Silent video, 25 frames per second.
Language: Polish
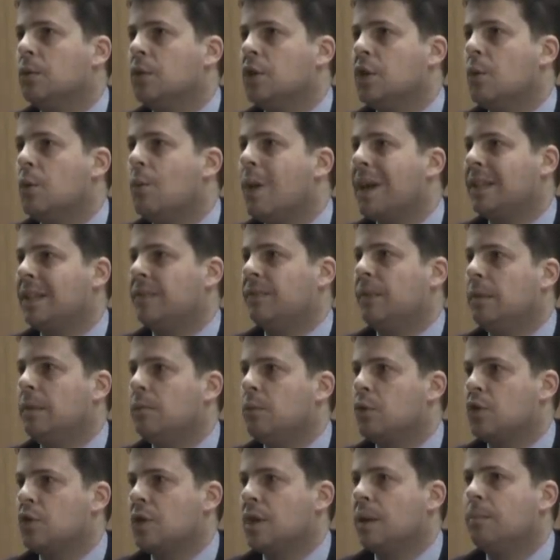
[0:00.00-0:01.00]
gdzie łatwiej
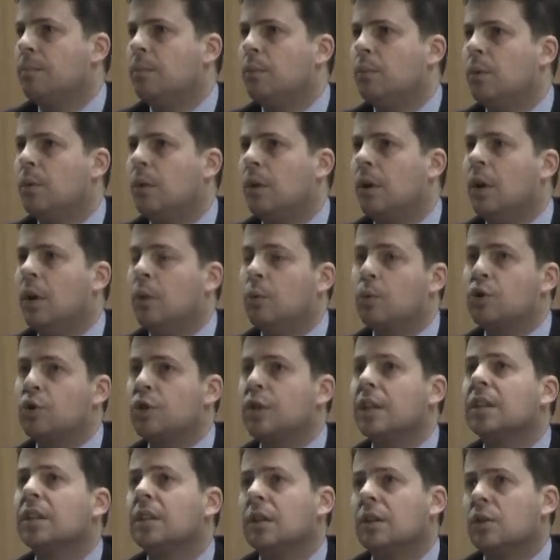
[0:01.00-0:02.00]
można było,
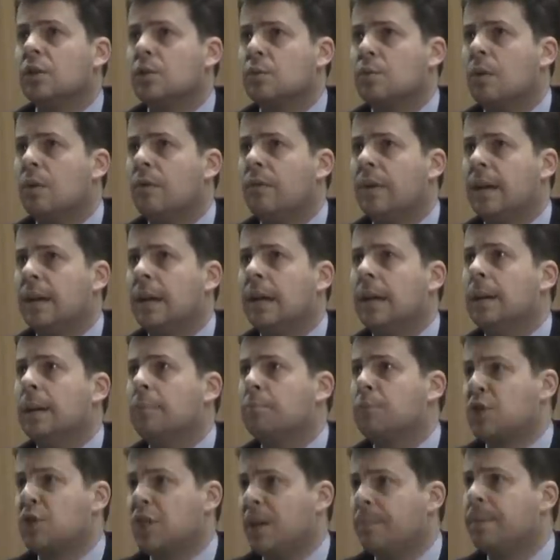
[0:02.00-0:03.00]
użyję tego
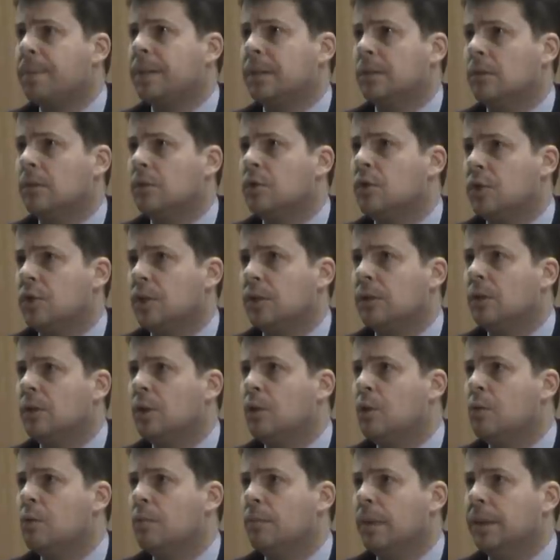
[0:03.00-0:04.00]
słowa, przepchnąć ten
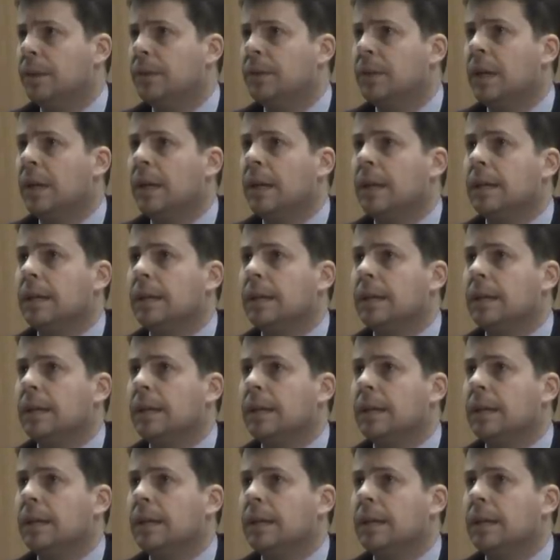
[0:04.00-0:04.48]
dokument,